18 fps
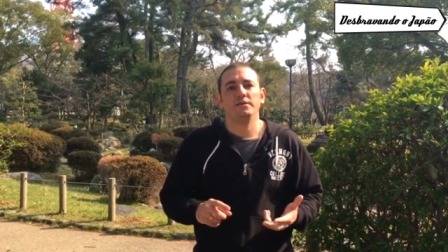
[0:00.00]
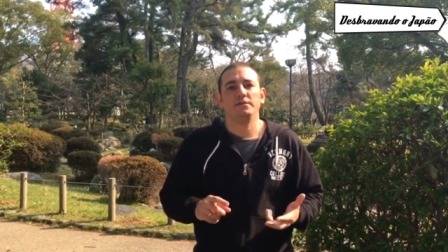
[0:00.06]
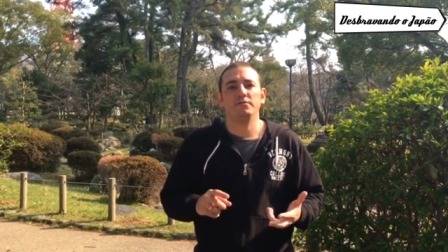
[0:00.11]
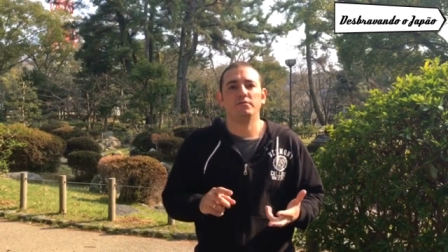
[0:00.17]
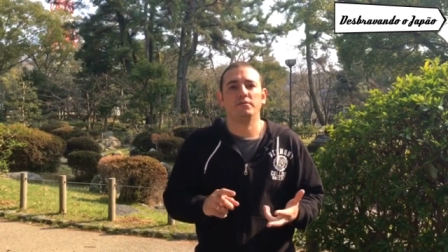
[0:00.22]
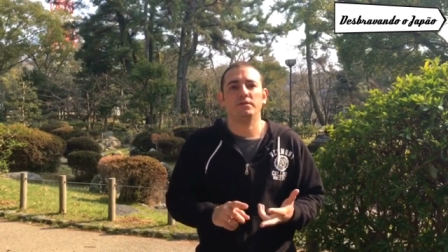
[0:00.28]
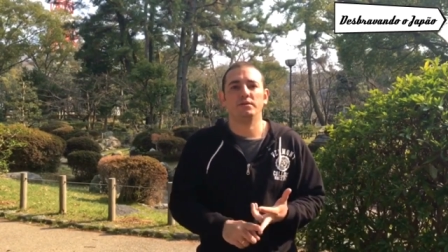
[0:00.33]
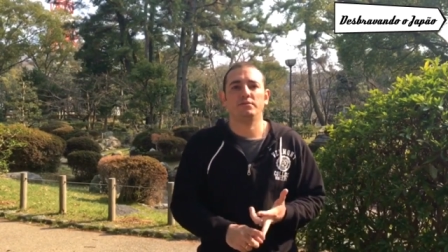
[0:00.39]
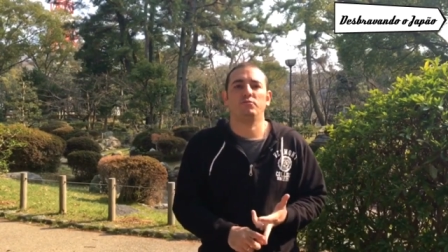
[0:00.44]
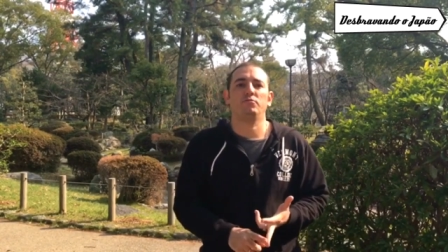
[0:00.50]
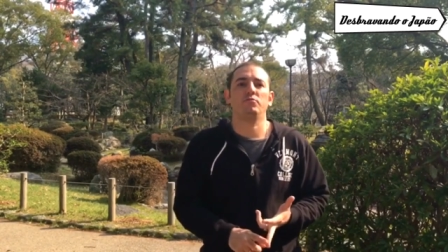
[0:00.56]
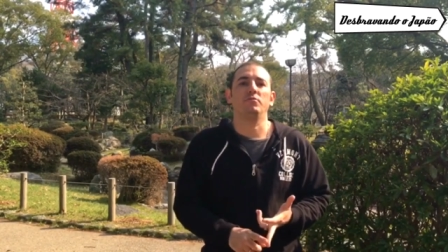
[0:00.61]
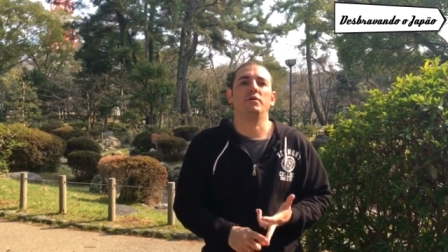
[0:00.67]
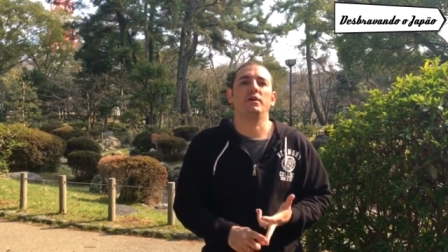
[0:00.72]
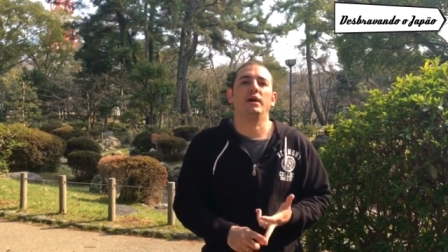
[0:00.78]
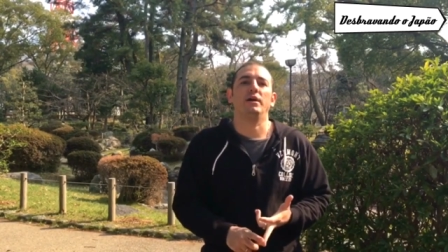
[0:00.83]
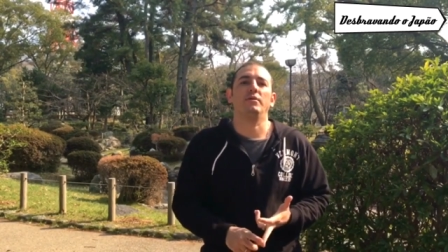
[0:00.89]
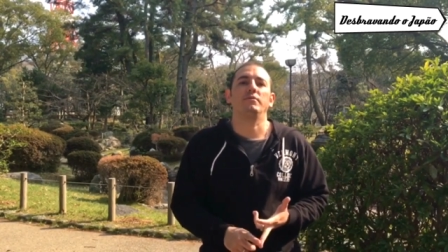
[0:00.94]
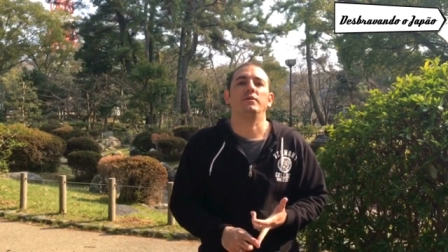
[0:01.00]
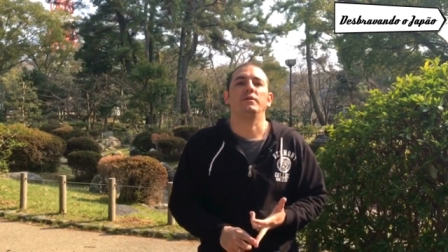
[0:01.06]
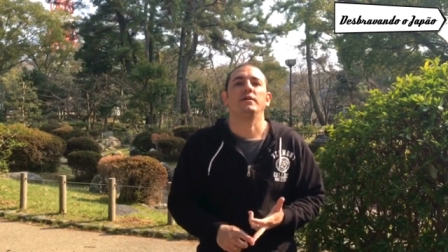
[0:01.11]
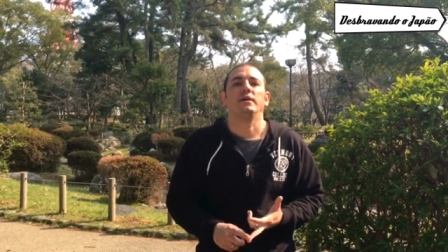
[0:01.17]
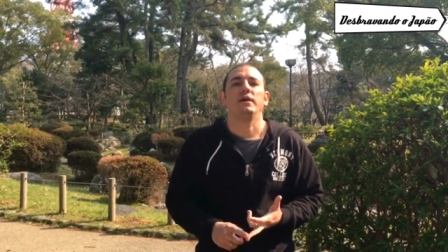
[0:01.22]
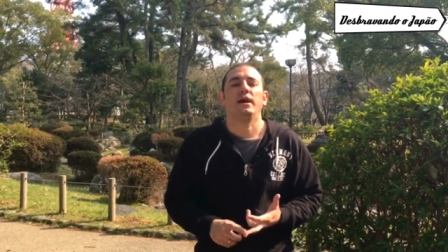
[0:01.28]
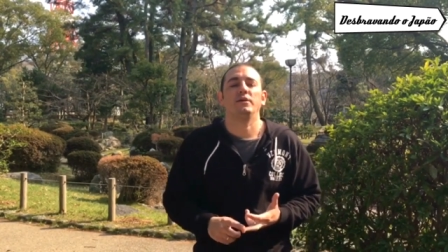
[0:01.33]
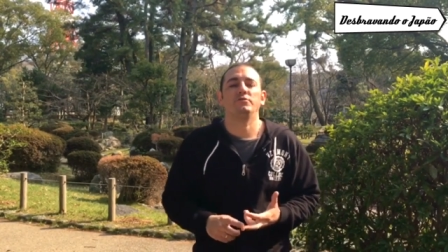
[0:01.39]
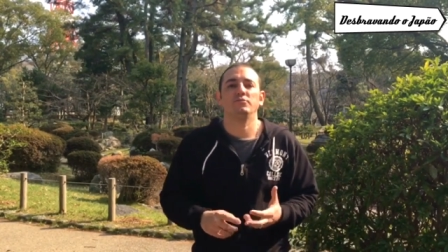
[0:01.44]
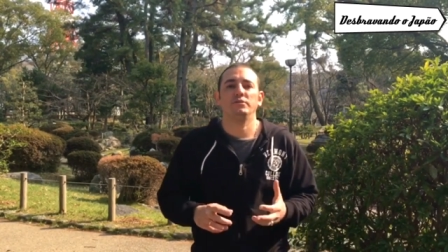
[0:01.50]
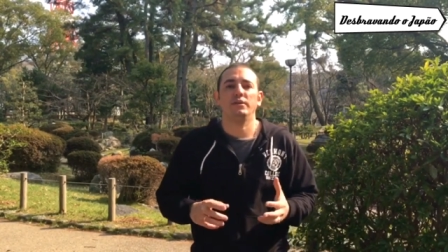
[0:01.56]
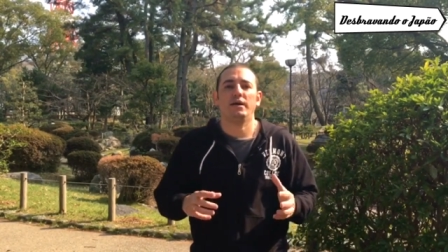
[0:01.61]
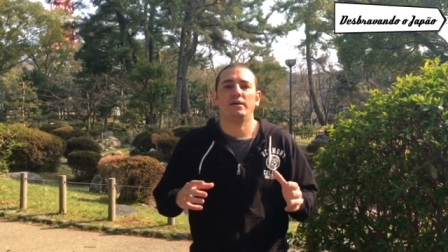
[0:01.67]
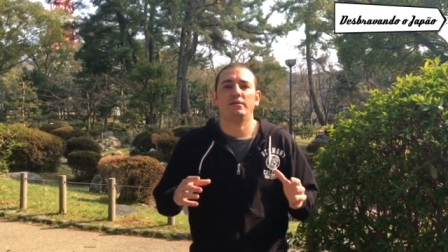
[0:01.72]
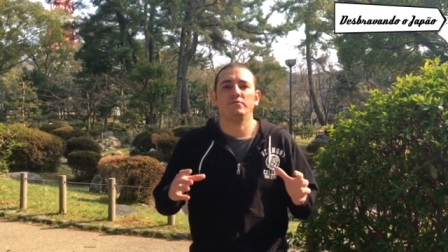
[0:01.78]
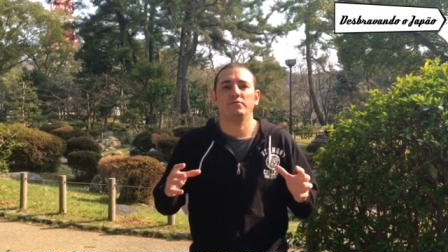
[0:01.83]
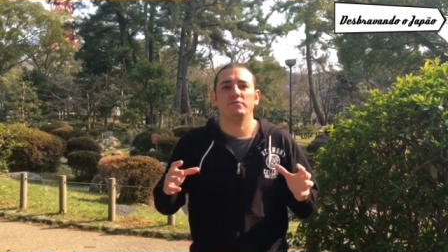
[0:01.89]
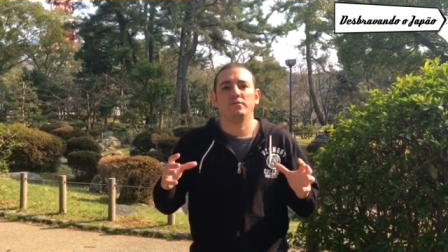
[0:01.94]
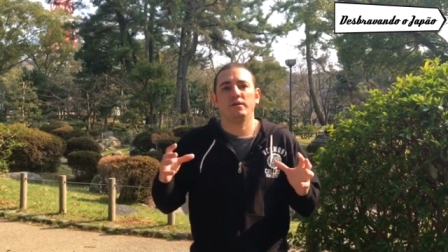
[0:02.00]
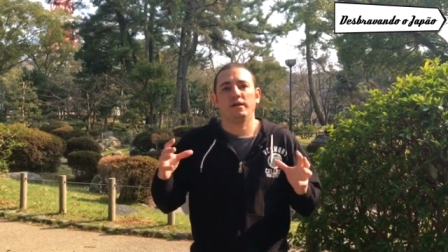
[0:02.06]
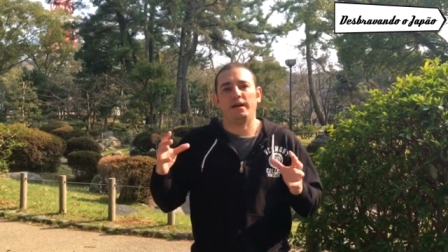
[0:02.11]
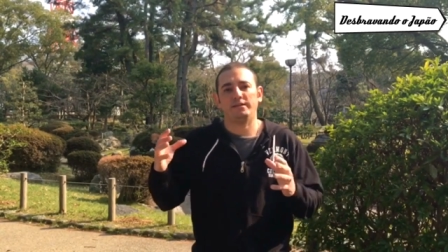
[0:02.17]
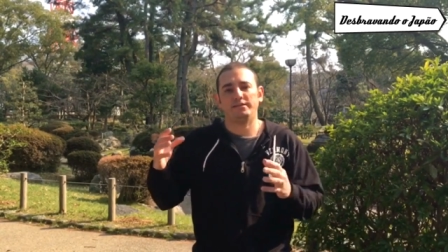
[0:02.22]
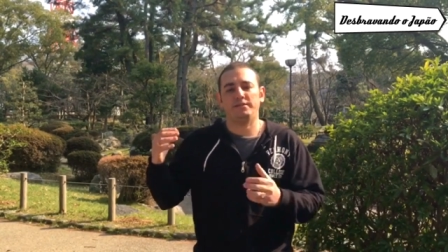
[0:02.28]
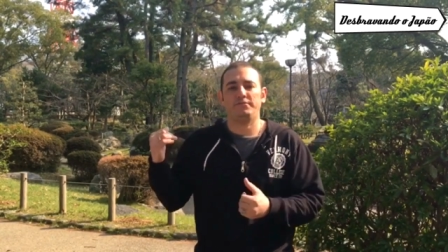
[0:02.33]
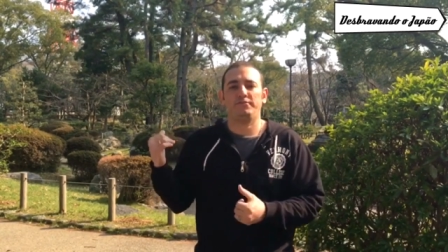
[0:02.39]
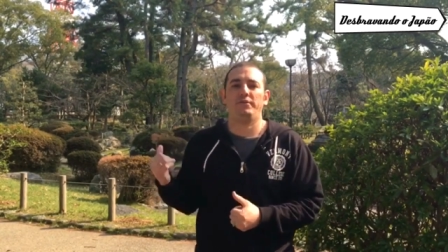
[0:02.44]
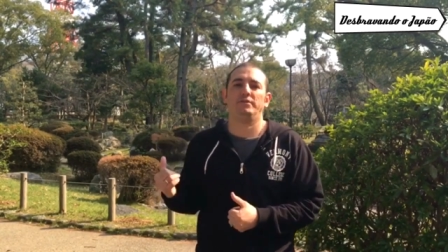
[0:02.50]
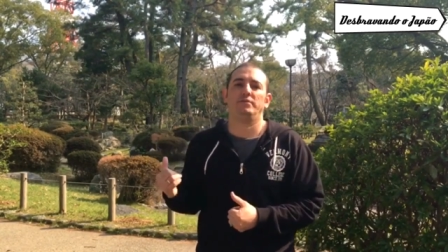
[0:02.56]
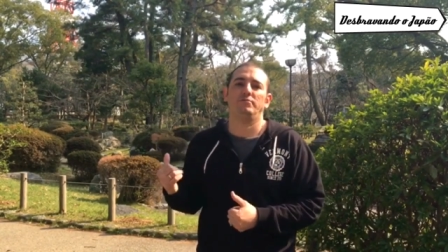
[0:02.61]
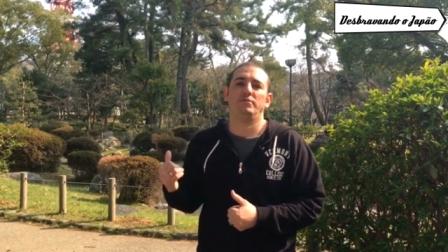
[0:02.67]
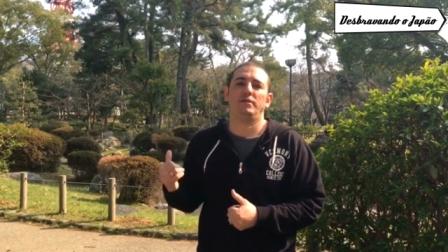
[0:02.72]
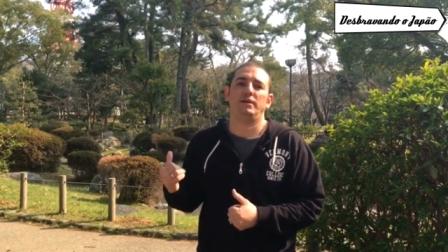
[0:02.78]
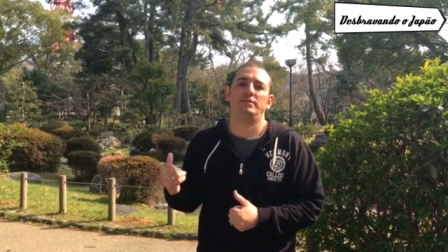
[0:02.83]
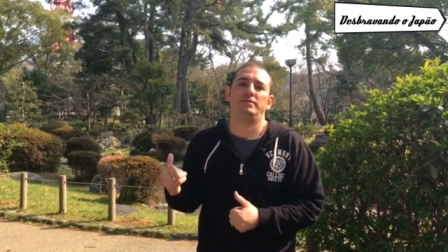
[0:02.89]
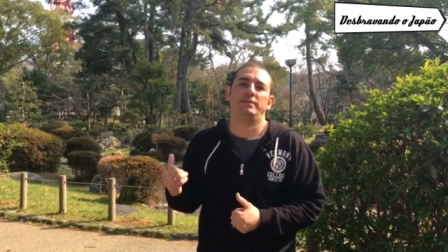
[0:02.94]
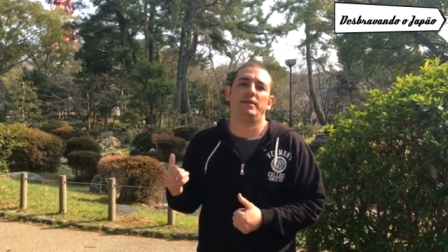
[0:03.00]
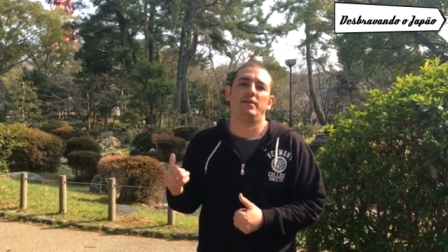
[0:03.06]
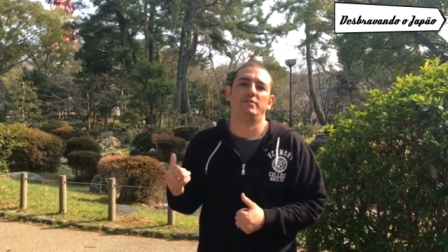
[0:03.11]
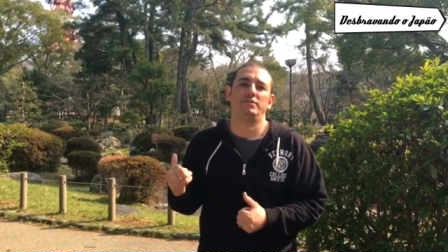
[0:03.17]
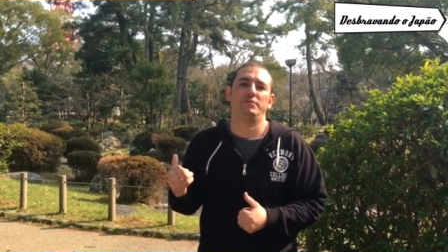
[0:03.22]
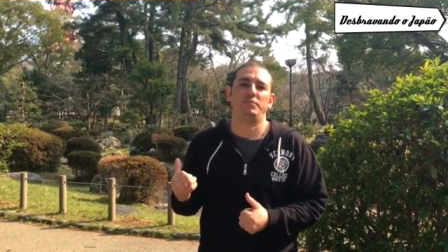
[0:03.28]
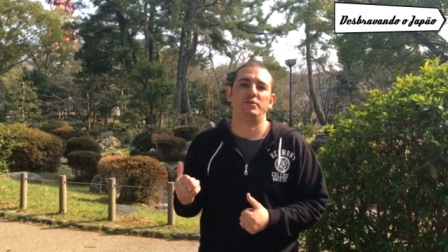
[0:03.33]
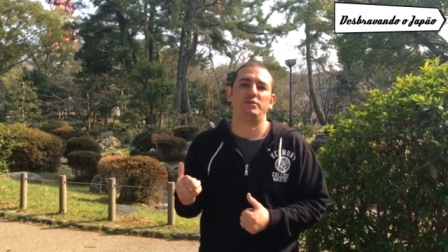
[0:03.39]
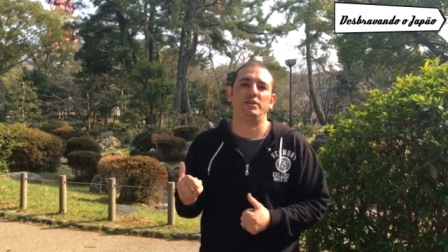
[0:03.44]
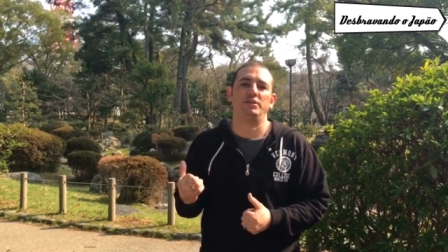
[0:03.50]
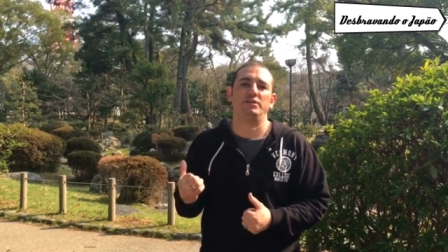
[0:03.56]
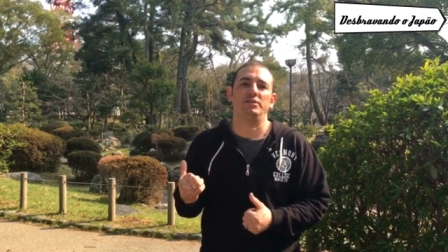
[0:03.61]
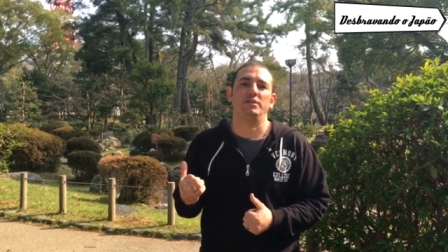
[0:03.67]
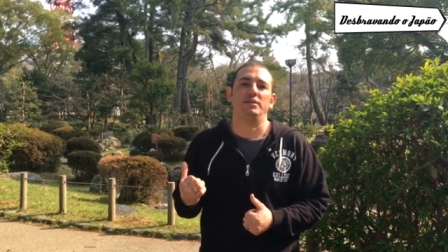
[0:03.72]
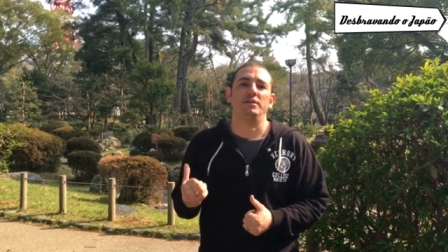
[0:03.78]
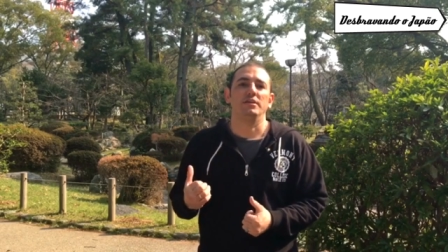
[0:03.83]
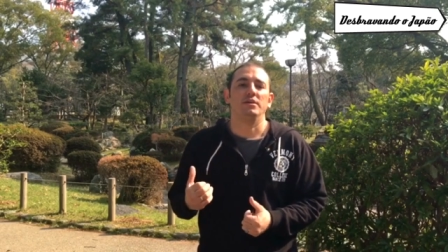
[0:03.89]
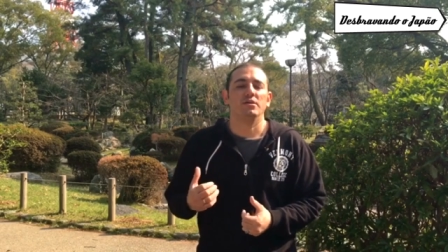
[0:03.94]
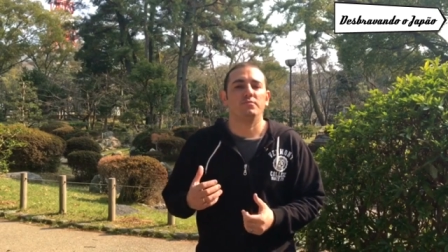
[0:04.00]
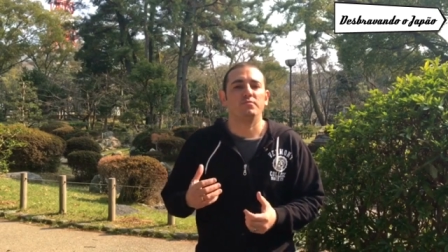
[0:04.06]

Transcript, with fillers: e o clã Tokugawa ajudaram as defesas do castelo a se proteger.